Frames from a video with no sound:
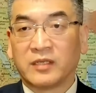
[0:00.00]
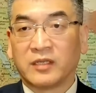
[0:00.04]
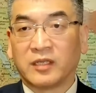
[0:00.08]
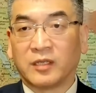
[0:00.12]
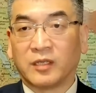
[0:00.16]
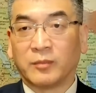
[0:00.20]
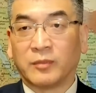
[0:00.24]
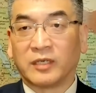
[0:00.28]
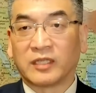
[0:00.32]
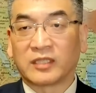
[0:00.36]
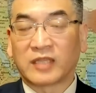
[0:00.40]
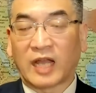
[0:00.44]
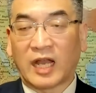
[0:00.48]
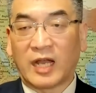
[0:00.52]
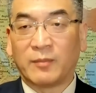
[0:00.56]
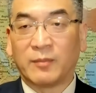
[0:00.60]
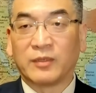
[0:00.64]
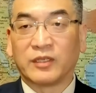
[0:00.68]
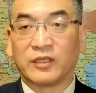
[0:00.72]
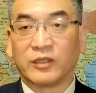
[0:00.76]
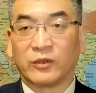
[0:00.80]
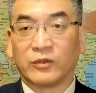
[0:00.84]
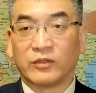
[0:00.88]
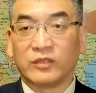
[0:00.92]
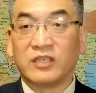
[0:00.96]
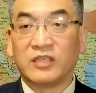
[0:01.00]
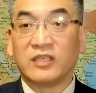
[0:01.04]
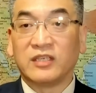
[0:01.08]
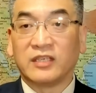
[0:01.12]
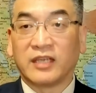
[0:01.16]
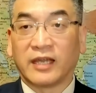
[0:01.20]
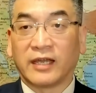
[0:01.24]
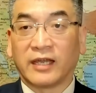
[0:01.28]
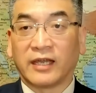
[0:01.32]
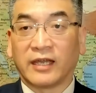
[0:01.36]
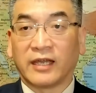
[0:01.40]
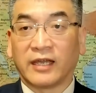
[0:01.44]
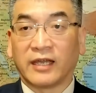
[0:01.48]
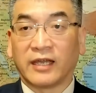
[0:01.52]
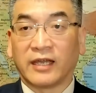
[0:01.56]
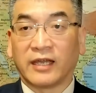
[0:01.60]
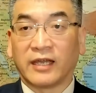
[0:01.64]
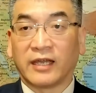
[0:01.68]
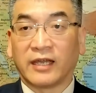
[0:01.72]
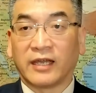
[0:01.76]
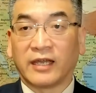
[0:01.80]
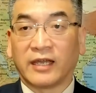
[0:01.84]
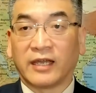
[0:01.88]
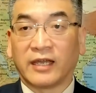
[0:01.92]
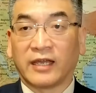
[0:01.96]
那么他们有一年的豁
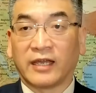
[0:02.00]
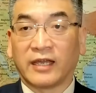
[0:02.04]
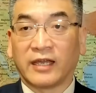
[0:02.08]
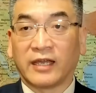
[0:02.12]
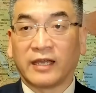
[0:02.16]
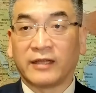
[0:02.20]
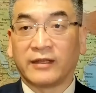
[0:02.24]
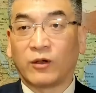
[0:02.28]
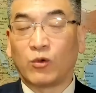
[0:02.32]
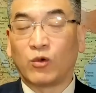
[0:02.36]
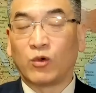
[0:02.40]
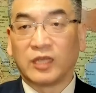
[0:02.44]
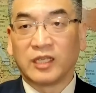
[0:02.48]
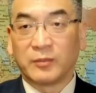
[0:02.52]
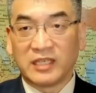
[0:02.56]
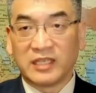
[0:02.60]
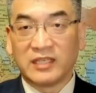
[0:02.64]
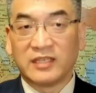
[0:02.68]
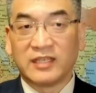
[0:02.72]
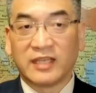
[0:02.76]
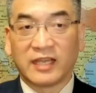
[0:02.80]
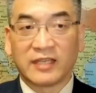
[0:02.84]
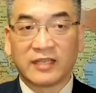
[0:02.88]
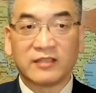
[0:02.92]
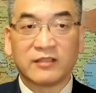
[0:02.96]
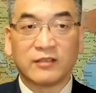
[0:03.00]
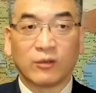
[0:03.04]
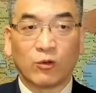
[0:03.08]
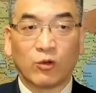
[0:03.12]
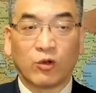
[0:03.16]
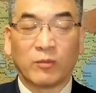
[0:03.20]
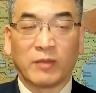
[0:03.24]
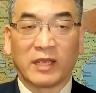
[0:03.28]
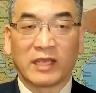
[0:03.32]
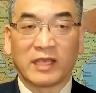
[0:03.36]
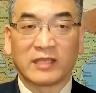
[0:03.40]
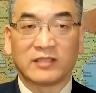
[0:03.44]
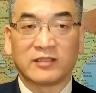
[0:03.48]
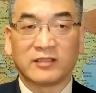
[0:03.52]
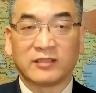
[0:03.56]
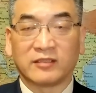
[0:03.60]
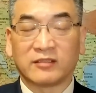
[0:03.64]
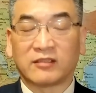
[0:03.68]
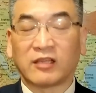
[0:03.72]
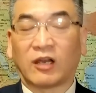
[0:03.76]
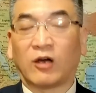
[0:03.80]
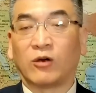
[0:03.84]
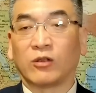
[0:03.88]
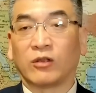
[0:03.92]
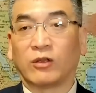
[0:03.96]
免期，那么一年豁免期
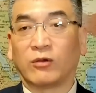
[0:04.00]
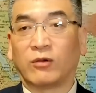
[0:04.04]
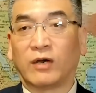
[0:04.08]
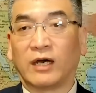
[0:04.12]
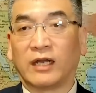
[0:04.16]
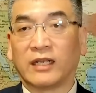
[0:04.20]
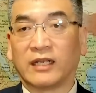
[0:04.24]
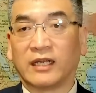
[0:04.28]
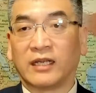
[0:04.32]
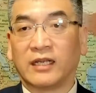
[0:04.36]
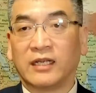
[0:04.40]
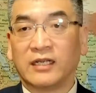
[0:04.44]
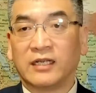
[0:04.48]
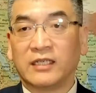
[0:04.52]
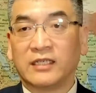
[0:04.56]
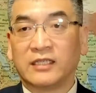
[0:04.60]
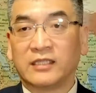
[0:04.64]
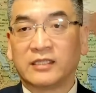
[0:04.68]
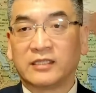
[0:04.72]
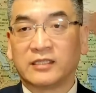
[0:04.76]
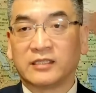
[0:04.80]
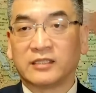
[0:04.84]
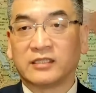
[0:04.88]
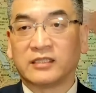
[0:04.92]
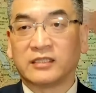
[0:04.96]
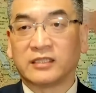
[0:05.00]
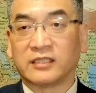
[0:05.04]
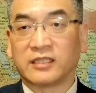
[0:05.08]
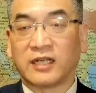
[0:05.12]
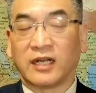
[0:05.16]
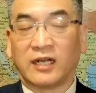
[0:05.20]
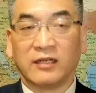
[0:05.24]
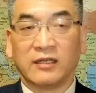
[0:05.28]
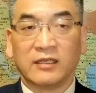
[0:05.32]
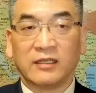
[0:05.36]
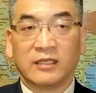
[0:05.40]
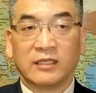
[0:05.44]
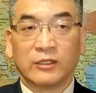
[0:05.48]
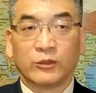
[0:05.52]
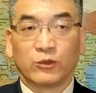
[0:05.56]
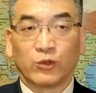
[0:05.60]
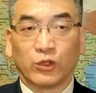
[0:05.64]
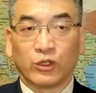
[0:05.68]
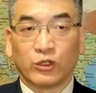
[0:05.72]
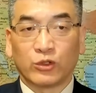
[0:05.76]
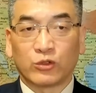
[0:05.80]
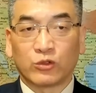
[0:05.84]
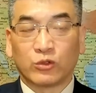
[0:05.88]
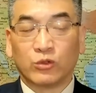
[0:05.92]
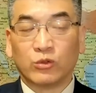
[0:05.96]
到的话呢，实际上
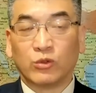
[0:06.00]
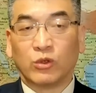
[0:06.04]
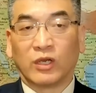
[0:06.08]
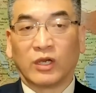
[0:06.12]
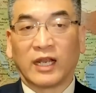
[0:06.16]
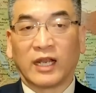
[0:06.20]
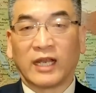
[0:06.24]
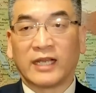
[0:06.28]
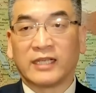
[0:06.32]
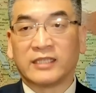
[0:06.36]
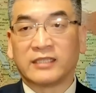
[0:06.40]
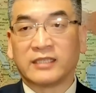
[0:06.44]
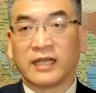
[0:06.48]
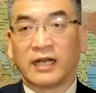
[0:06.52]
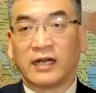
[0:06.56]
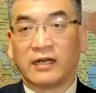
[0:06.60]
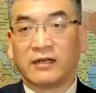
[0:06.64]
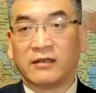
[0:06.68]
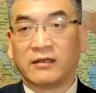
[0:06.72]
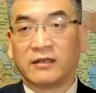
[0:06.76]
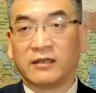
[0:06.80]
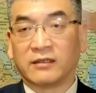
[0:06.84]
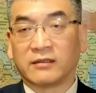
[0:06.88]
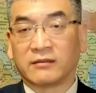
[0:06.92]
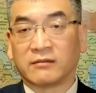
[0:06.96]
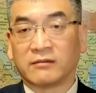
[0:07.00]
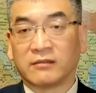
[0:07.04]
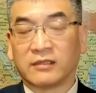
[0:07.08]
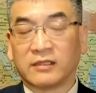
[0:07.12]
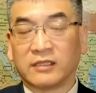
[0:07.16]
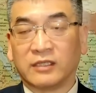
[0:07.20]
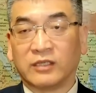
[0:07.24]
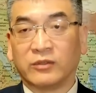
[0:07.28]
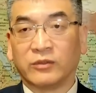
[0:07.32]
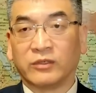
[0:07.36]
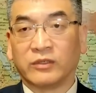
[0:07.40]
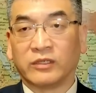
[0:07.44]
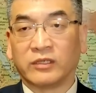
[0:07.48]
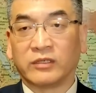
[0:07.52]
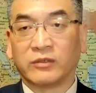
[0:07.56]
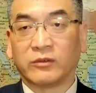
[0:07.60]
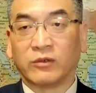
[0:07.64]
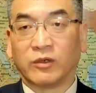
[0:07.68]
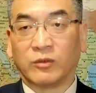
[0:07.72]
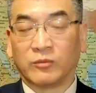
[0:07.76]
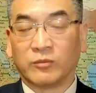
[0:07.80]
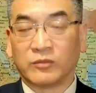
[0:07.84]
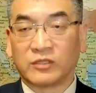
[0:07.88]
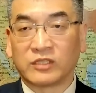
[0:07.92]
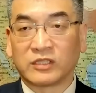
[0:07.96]
对中国来讲啊，因为
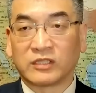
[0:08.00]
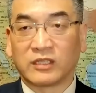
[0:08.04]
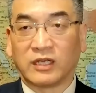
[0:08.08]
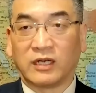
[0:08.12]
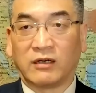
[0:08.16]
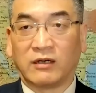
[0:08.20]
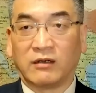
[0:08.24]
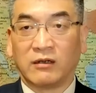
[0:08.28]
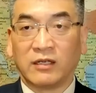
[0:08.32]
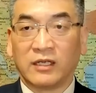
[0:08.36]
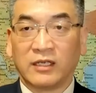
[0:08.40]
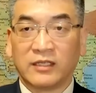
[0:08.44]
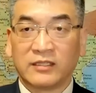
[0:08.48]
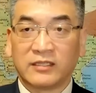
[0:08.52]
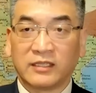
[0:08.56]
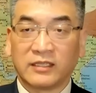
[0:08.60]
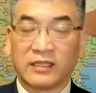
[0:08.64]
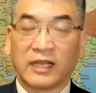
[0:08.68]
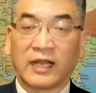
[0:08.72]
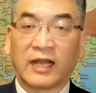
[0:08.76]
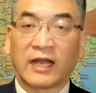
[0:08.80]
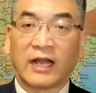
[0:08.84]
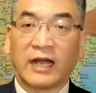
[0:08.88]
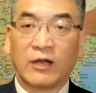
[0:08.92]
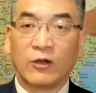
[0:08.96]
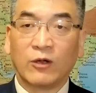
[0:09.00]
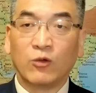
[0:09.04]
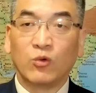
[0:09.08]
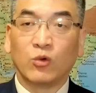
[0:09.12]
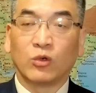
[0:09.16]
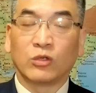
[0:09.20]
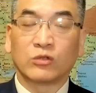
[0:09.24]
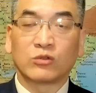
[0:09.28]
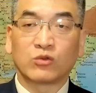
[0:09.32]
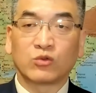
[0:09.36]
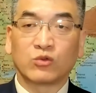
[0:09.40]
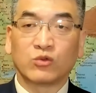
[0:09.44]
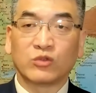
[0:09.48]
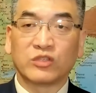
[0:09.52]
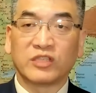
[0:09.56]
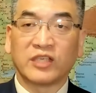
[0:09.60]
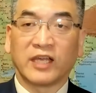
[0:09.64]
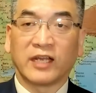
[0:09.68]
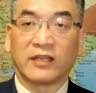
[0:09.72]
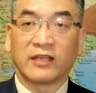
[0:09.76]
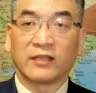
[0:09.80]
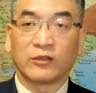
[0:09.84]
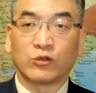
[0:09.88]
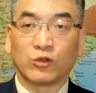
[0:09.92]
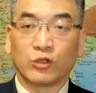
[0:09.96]
我们知道现在韩国出
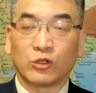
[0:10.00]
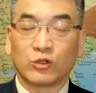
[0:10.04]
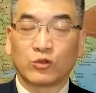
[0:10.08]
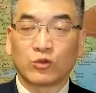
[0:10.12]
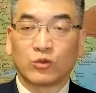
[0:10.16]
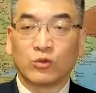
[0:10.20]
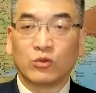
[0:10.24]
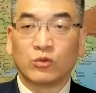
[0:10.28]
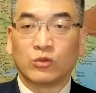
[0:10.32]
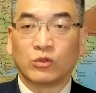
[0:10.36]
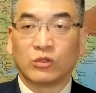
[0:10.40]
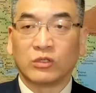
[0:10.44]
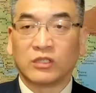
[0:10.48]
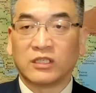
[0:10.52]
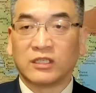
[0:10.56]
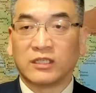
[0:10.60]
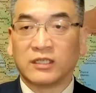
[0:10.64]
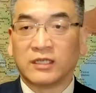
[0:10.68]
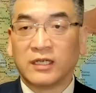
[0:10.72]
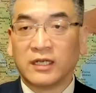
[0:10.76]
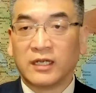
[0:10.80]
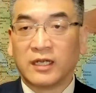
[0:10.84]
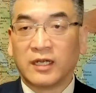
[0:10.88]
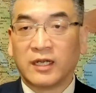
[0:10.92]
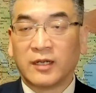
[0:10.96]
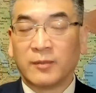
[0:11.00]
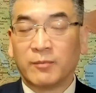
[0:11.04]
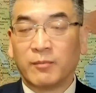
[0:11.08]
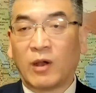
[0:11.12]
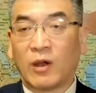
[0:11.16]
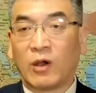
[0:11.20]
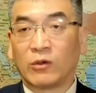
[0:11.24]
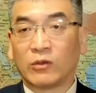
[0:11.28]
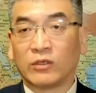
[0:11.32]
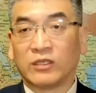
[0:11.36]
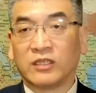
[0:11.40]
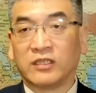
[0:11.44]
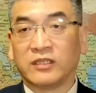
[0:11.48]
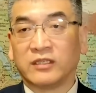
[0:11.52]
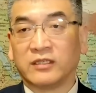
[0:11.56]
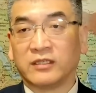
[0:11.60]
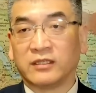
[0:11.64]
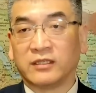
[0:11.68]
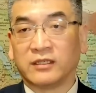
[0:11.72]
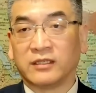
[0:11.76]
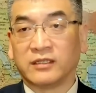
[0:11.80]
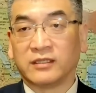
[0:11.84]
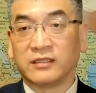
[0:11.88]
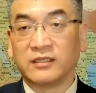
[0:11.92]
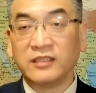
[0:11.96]
现了对中国的贸易
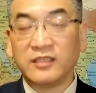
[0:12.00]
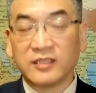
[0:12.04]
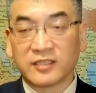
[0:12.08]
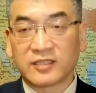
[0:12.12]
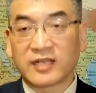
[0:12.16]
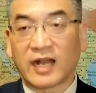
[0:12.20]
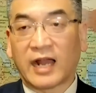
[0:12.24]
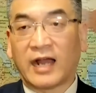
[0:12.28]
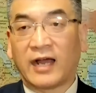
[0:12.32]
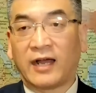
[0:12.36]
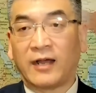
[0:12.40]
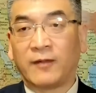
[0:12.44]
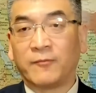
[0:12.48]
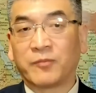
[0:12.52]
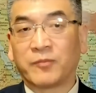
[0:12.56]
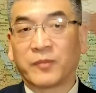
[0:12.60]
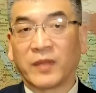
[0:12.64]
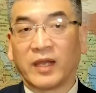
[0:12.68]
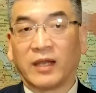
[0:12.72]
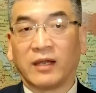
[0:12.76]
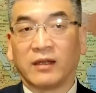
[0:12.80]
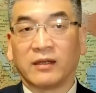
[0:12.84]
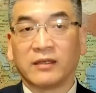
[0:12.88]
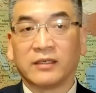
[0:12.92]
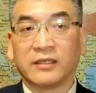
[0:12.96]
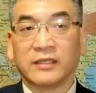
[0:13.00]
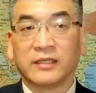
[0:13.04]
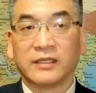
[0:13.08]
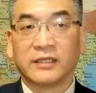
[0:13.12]
的逆差啊，